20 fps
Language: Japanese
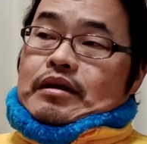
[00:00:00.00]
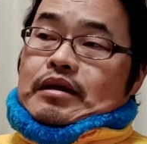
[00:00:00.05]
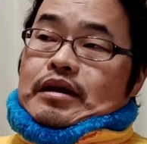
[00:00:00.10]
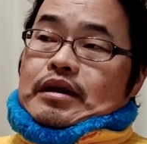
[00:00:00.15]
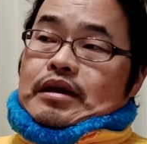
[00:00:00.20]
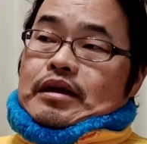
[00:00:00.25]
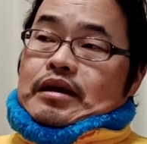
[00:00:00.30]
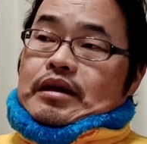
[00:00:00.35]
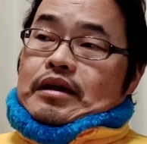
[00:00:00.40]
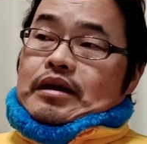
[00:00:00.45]

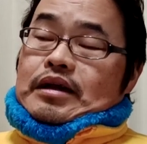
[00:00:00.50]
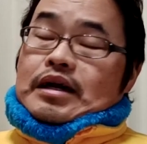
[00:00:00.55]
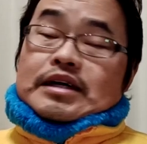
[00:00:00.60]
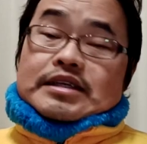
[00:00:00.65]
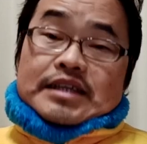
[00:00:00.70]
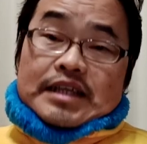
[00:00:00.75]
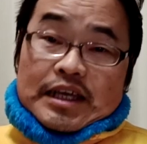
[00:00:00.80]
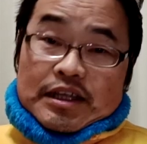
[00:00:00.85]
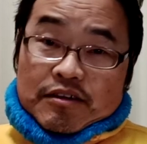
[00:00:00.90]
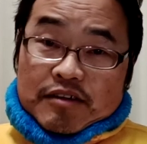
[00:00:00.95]
えー、
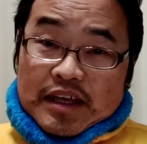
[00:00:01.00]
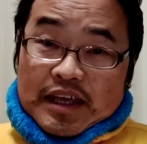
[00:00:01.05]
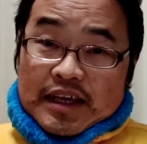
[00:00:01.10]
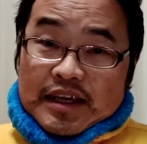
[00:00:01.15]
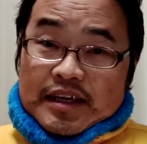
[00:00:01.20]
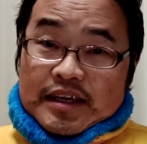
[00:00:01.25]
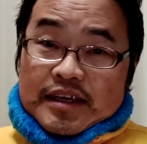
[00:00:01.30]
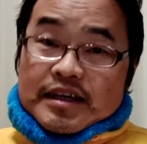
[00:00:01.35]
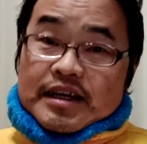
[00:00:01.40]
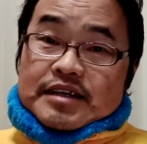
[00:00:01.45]
風邪などね、
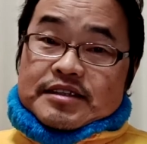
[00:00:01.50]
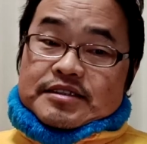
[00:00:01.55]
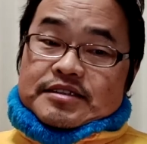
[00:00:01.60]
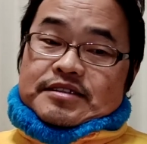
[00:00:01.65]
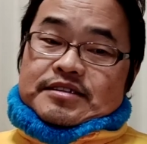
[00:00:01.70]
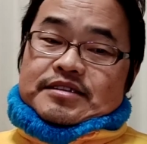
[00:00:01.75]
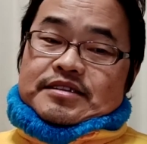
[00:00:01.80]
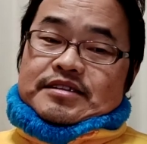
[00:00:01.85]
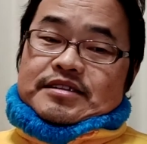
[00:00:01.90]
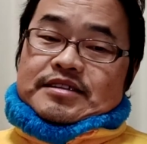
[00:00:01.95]
ひか
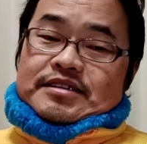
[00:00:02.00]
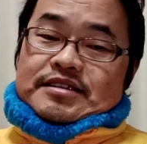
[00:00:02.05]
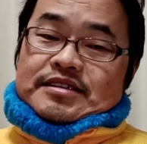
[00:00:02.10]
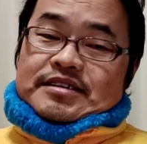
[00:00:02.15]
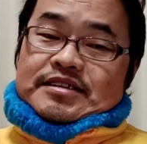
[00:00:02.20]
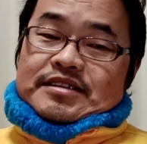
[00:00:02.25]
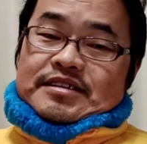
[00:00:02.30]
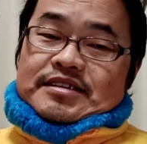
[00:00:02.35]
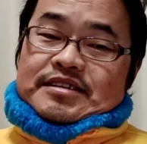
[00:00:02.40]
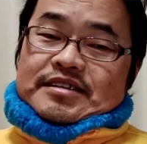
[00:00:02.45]
ず、
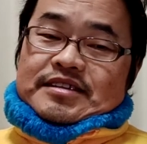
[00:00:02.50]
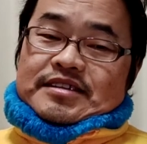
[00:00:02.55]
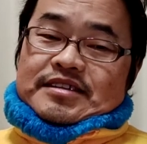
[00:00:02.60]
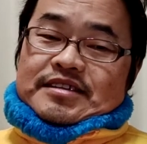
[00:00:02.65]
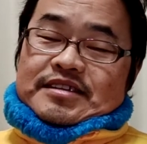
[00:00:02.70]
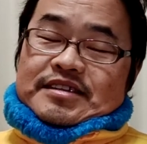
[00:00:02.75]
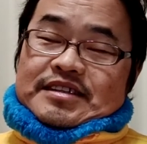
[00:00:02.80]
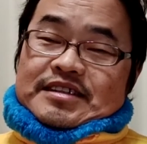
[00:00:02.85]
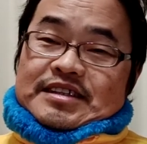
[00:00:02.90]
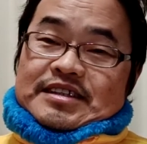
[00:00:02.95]

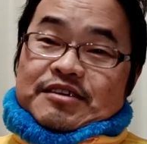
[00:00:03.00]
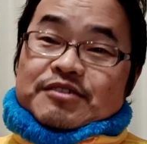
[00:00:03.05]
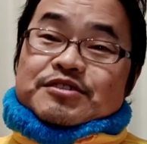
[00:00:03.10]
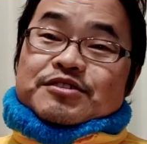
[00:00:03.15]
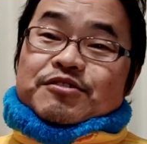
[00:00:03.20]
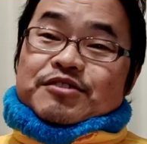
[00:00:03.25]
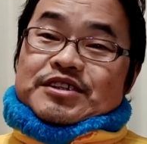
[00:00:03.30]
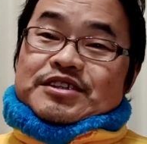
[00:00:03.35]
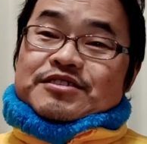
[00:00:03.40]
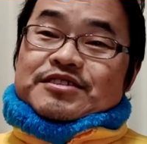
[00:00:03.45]
お
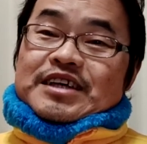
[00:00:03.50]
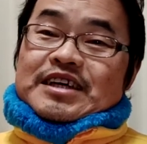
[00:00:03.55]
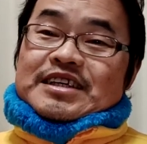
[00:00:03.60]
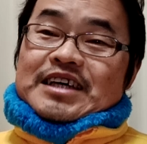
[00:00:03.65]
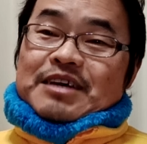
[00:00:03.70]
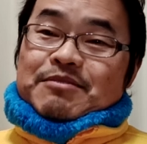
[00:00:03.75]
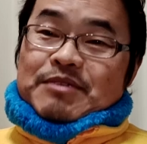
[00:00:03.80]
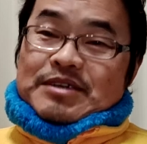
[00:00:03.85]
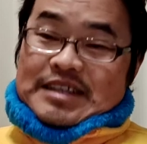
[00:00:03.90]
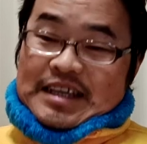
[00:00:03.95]
過ごしくだ
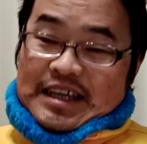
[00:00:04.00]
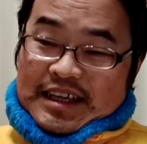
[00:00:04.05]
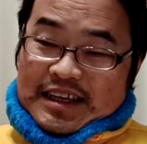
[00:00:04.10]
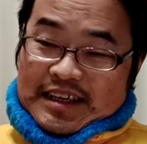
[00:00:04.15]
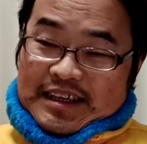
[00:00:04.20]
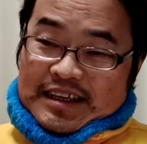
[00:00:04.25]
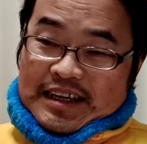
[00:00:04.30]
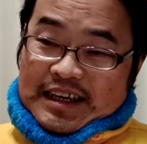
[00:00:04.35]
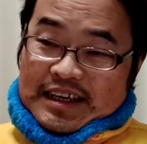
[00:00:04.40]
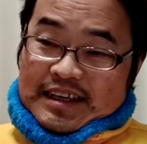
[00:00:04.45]
さいませ。
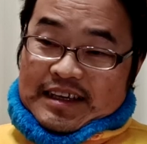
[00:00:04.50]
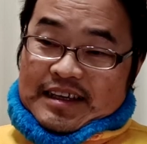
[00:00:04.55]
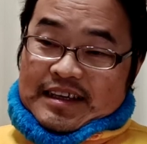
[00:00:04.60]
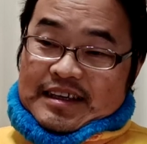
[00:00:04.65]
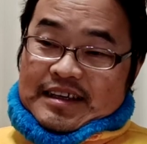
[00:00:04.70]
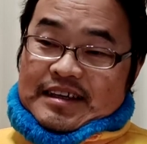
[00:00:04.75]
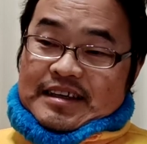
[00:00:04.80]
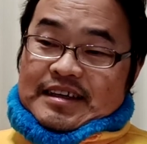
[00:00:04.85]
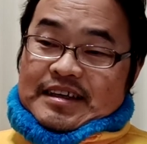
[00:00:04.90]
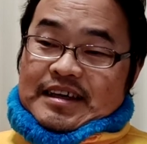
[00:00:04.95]
はい。
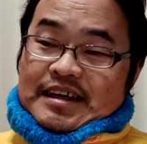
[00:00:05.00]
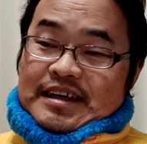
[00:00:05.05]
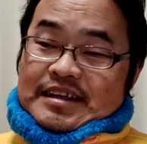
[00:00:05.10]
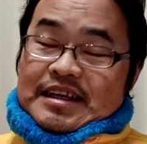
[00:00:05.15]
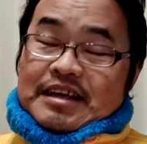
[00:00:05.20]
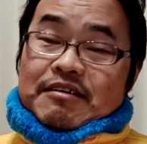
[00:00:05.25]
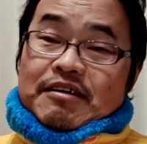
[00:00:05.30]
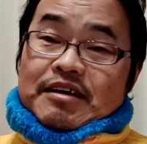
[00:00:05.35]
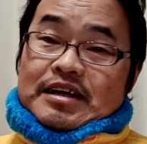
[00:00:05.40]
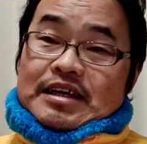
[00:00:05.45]
えー、
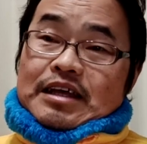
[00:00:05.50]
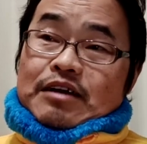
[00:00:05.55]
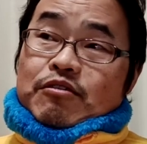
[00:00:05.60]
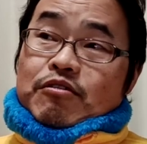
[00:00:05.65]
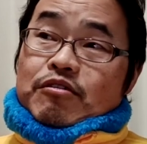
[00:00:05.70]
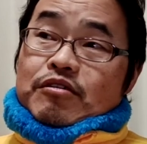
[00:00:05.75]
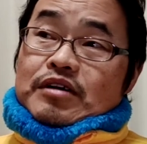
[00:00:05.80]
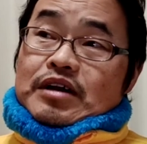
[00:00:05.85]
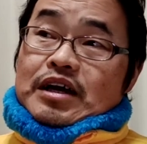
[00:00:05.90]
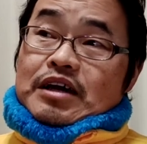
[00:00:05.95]
てなわけで
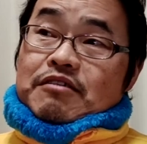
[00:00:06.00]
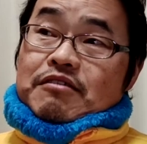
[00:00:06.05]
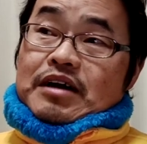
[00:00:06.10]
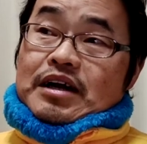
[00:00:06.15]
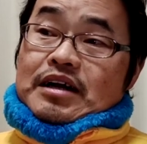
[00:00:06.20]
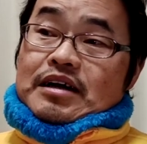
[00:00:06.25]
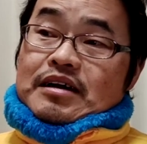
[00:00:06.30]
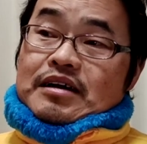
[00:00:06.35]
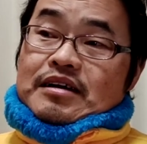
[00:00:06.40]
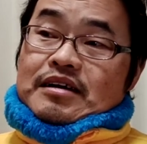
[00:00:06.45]
今回
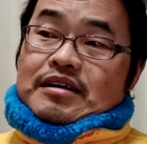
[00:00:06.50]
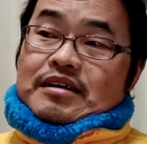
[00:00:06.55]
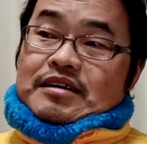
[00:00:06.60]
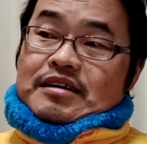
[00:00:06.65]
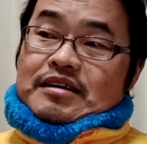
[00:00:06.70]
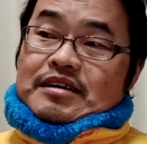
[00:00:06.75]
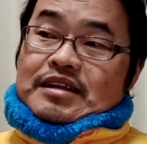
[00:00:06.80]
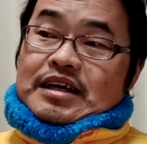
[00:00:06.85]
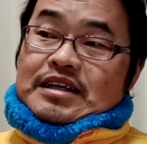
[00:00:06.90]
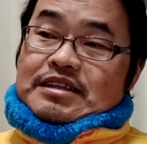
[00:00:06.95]
は、
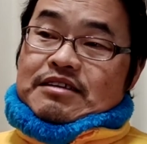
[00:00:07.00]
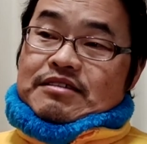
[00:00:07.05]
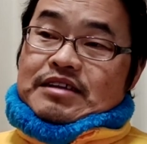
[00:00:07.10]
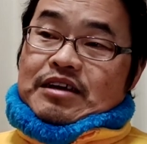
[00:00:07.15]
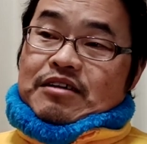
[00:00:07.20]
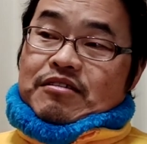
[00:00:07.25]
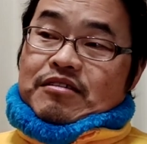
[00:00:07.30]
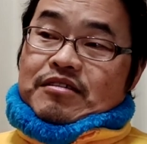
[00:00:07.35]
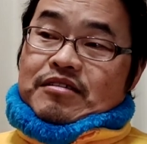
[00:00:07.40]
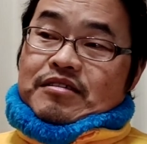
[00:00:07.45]
なんて言うん
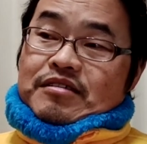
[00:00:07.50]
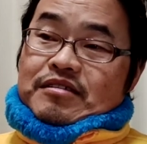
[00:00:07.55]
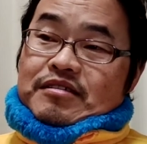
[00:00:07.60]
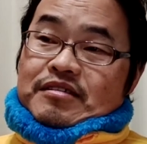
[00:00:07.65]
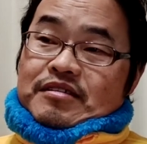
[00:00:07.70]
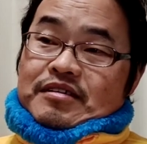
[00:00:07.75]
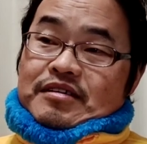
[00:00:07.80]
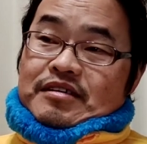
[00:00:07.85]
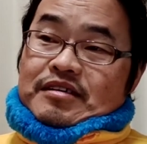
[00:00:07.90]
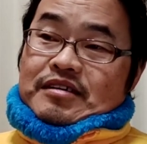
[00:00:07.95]
だろう。
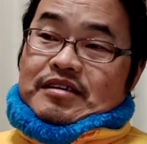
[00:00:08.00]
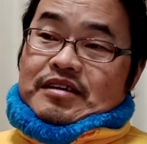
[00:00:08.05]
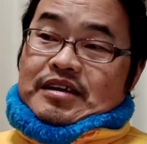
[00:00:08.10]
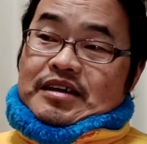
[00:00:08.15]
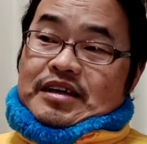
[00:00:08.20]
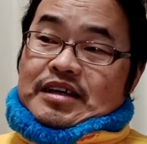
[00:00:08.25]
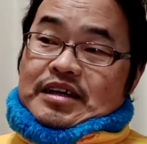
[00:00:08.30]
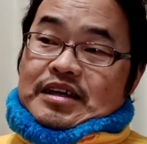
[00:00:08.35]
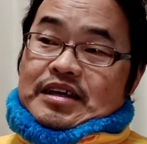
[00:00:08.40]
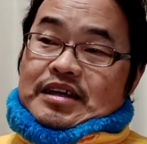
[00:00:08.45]

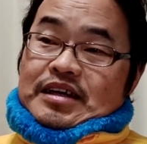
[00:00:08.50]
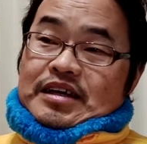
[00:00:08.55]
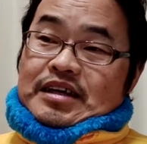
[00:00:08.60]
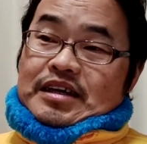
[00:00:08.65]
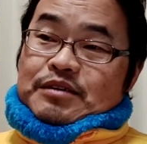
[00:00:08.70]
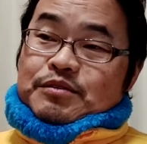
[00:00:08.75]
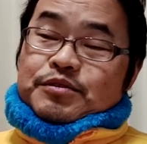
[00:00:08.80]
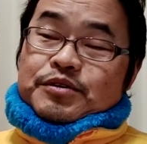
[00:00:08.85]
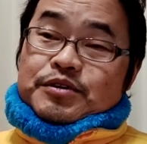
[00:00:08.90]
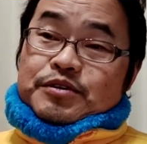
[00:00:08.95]

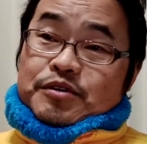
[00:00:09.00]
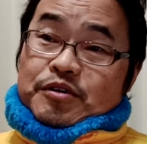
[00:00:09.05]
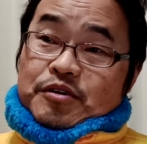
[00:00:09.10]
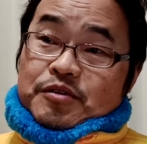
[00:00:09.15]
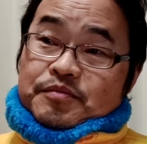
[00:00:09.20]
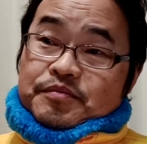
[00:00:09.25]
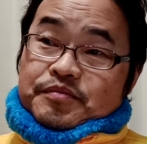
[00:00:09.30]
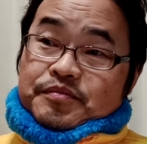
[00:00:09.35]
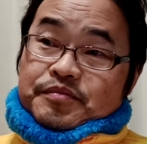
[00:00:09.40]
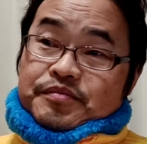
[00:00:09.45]
えー、冬
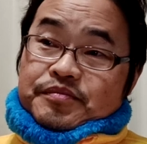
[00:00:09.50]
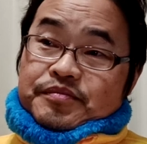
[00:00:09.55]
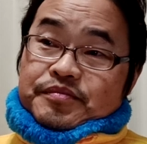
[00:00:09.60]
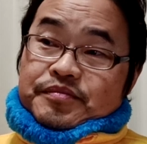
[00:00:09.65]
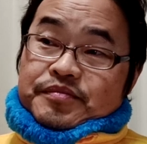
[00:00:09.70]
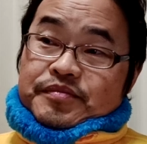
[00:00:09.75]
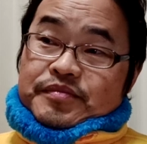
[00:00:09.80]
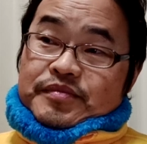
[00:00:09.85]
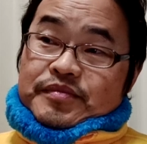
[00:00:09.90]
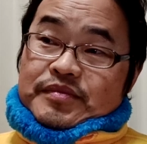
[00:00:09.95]
の
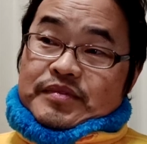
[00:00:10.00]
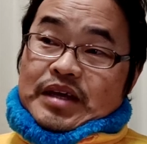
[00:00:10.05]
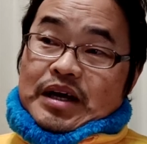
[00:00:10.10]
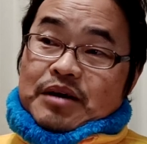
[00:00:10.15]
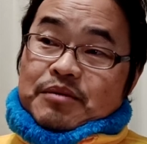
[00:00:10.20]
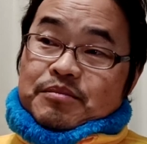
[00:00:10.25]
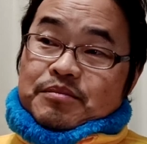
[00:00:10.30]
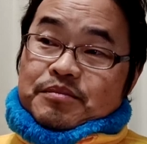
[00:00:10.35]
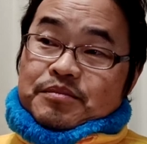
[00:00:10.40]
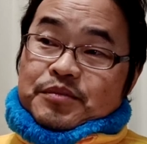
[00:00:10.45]

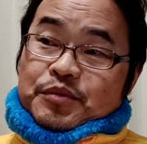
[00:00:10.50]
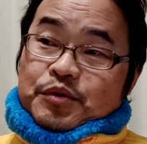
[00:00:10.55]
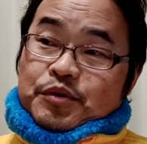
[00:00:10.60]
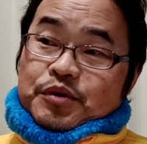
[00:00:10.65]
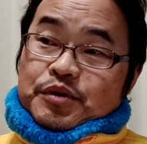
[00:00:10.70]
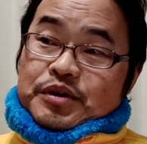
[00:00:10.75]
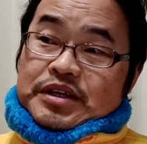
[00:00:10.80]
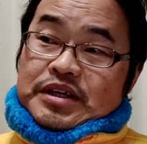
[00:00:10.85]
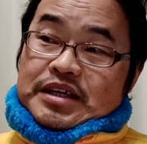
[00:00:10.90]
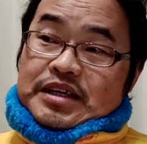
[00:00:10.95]
暖
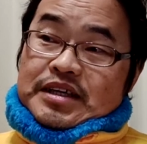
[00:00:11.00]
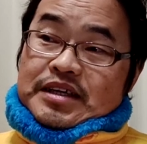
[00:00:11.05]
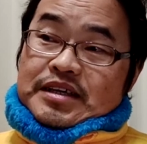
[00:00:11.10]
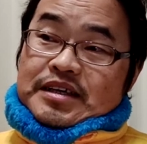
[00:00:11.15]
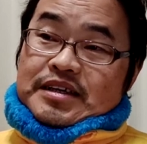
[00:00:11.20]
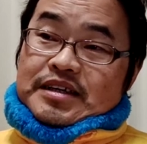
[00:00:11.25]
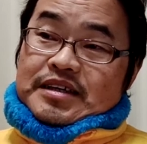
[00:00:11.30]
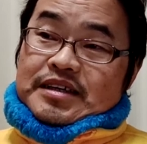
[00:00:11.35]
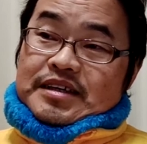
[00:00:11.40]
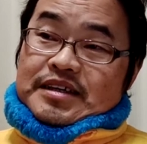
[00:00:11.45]
房費
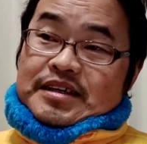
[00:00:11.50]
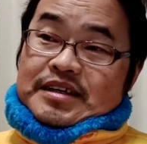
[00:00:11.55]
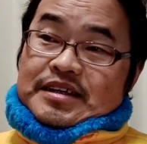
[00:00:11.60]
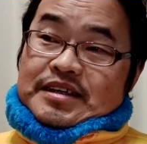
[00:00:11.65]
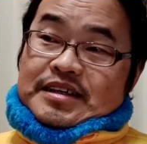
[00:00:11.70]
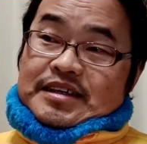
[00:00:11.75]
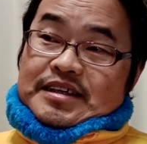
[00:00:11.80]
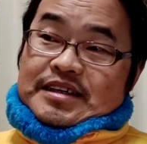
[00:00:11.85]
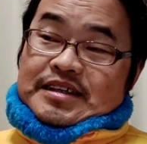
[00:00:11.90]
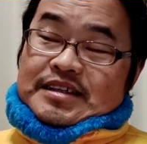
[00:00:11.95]

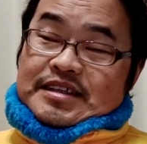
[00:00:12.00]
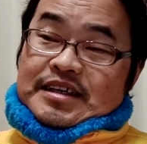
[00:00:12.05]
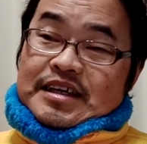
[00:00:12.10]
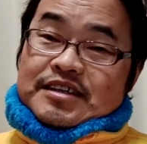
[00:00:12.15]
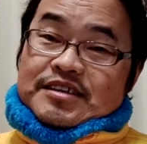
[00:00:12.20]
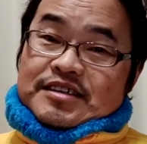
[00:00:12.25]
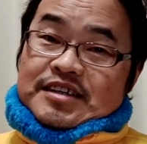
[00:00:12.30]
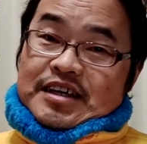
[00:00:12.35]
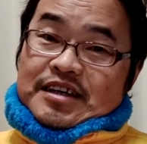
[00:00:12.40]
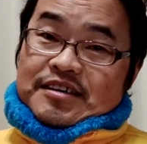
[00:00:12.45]

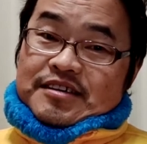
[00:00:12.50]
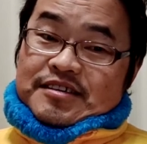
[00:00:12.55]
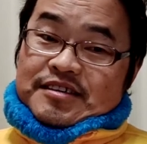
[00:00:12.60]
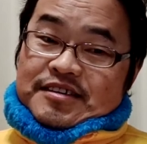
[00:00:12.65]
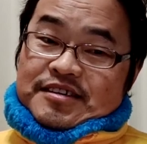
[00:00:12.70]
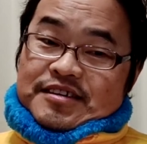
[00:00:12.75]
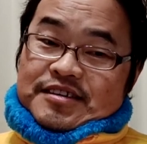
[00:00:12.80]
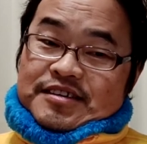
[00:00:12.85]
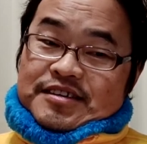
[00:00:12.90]
節約、